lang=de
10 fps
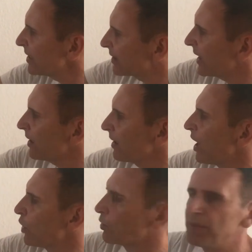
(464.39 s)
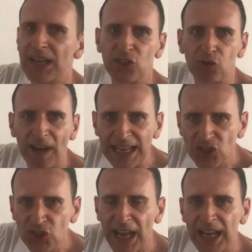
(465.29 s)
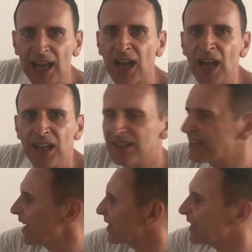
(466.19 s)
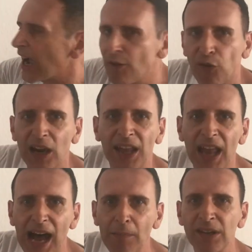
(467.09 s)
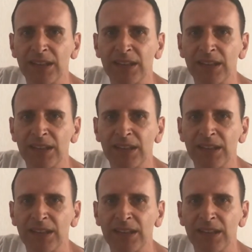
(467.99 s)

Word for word: Nichts gegen den Tobias Schweinsteiger, ist ja ein klangvoller Name.